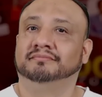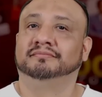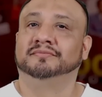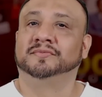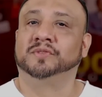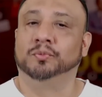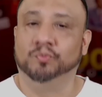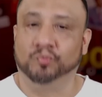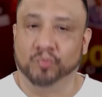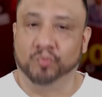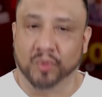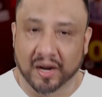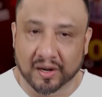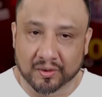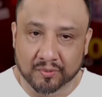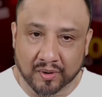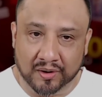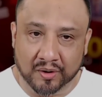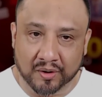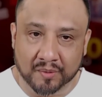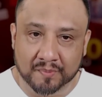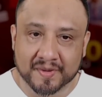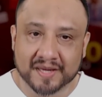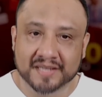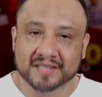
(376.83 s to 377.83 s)
Vuelvo a
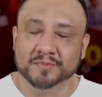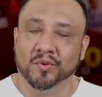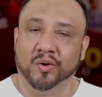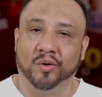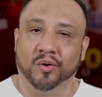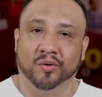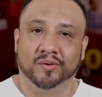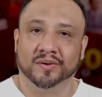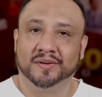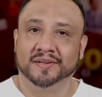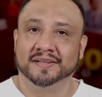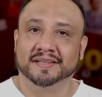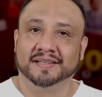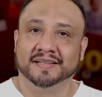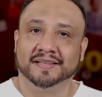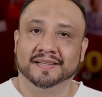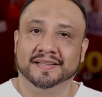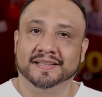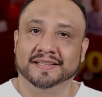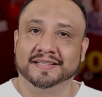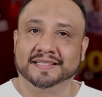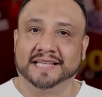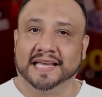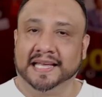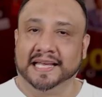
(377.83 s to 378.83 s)
lo mismo.
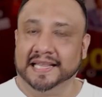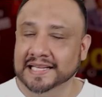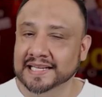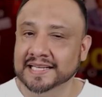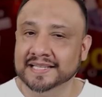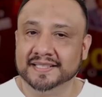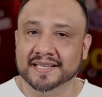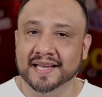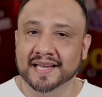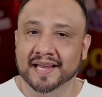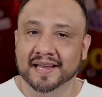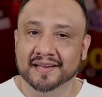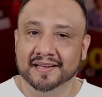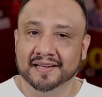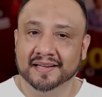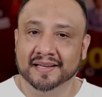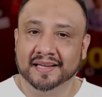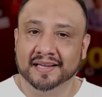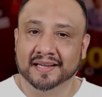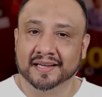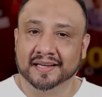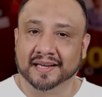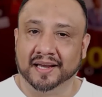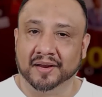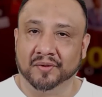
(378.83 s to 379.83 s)
Se dice
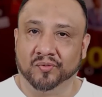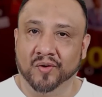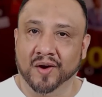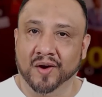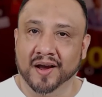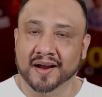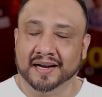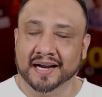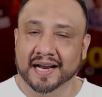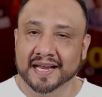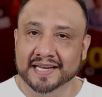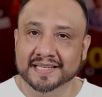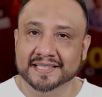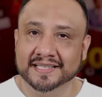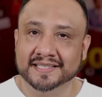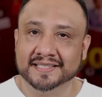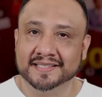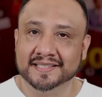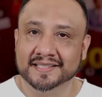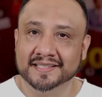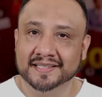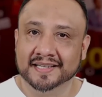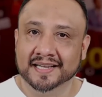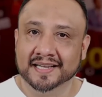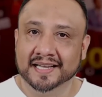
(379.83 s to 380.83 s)
que fue a
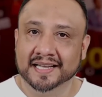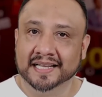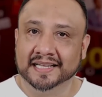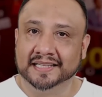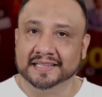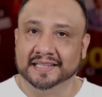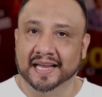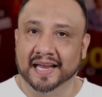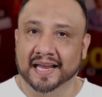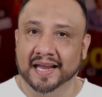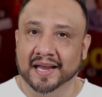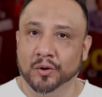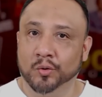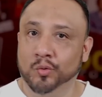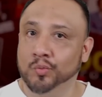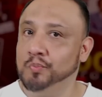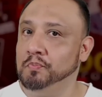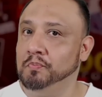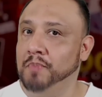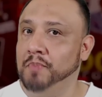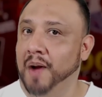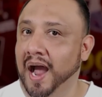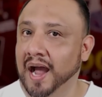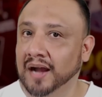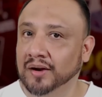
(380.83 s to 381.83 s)
raíz de
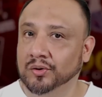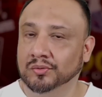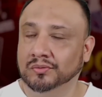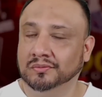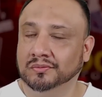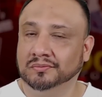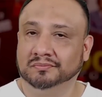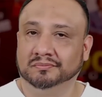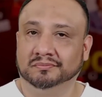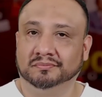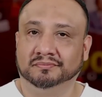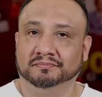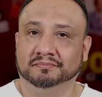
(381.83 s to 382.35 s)
un pago